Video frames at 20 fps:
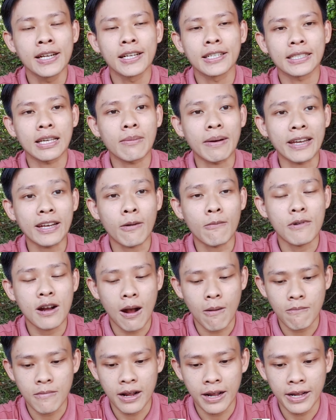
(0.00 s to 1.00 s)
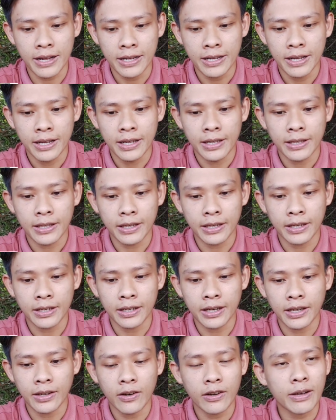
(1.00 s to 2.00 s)
6700 ha thì
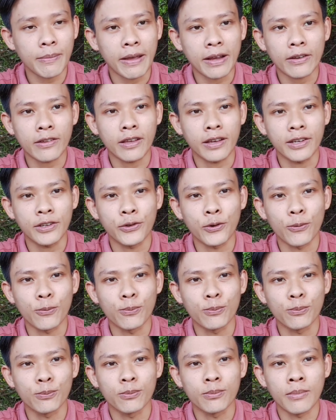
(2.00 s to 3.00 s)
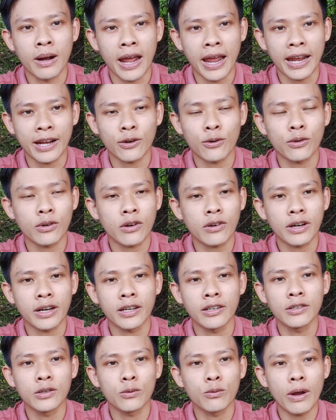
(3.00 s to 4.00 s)
khi đó các bạn có thể dùng mạng của nó để
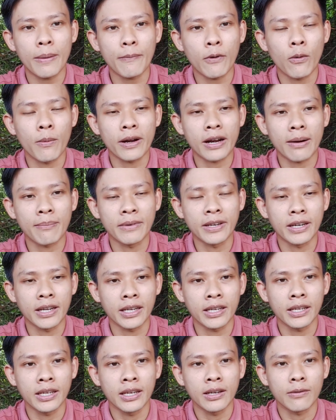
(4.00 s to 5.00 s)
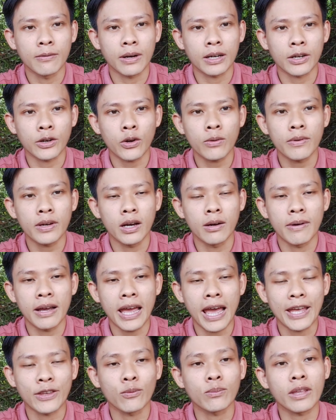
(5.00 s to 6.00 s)
lướt web Opera Mini hoặc là đối với ob e
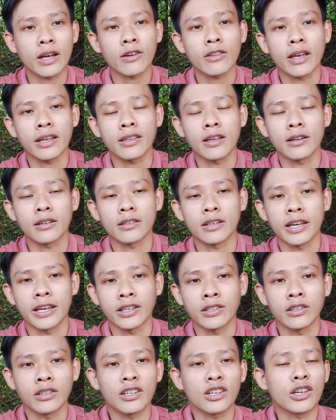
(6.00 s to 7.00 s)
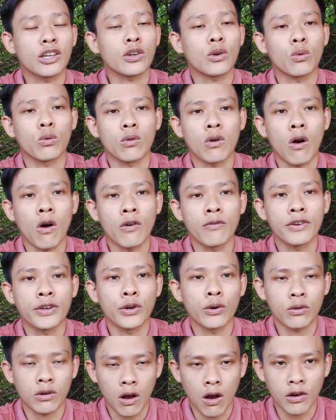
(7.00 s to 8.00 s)
72 chúng ta có thể thực hiện những cái cuộc gọi
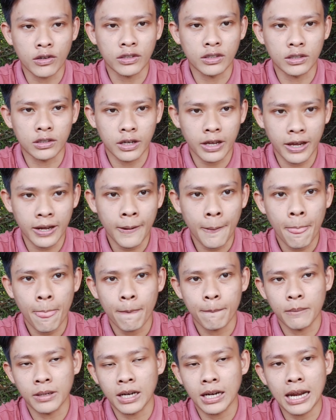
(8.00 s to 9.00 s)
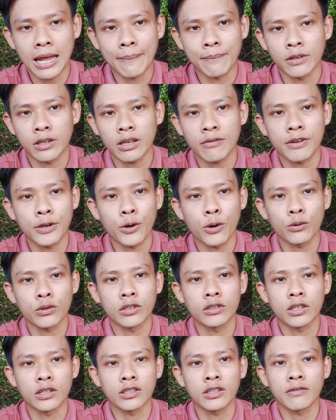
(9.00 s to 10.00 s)
video call được ha mình đã làm những cái video
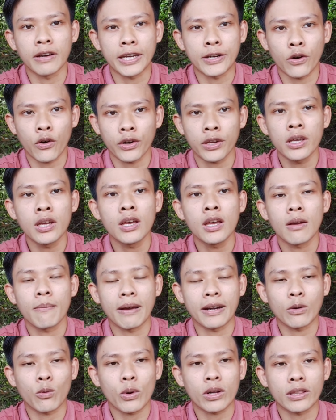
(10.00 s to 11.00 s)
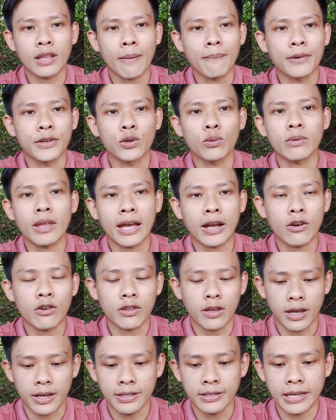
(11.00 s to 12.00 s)
tương tự như vậy rồi bạn nào quan tâm thì chúng ta có
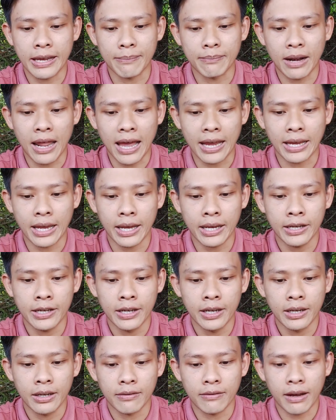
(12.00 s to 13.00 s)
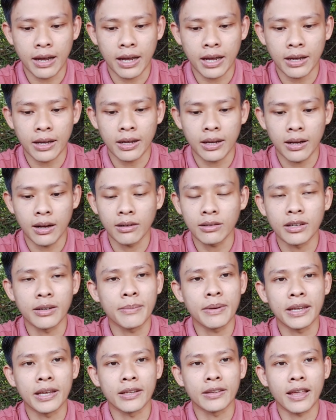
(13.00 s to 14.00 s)
thể xem lại ha và ở thời
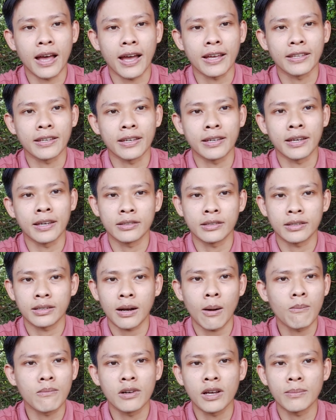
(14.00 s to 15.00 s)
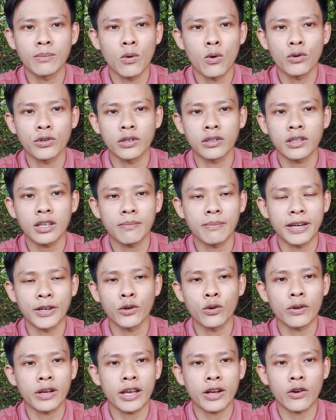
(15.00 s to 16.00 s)
điểm hiện tại thì không nên mua những thiết bị
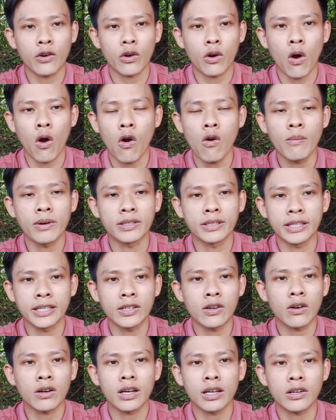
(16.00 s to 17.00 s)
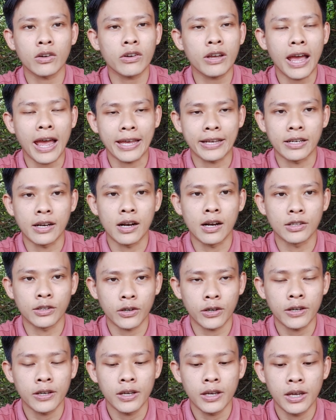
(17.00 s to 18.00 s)
Nokia cổ mà chỉ có kết nối 2G
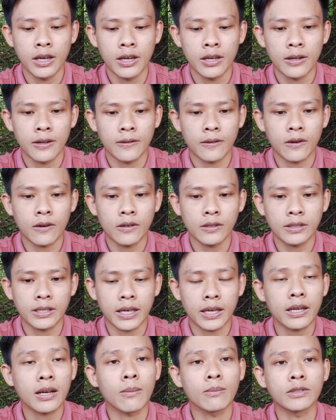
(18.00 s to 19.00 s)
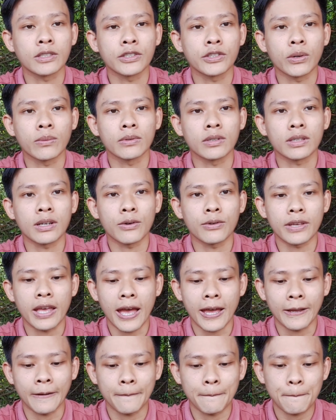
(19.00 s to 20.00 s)
thôi nó sẽ không sử dụng được lâu
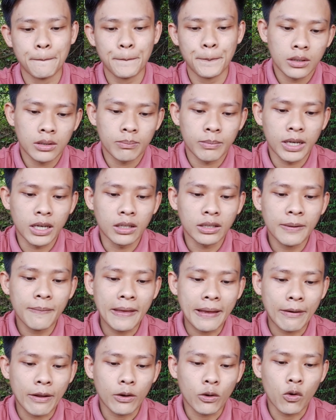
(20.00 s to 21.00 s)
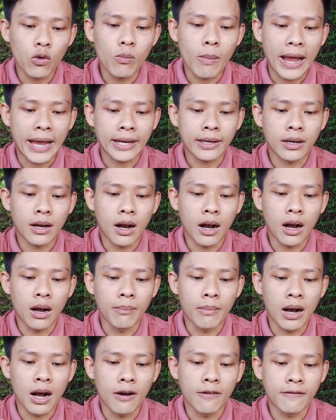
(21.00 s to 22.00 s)
dài Bình luận tiếp theo là của bạn
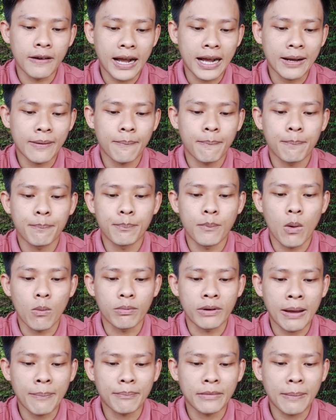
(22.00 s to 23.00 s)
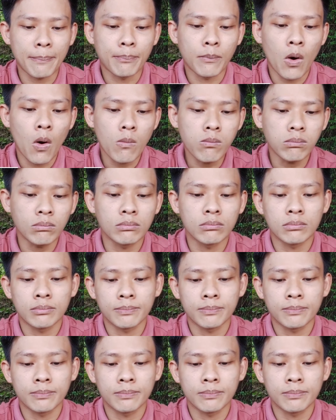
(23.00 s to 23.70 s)
GM Văn 1554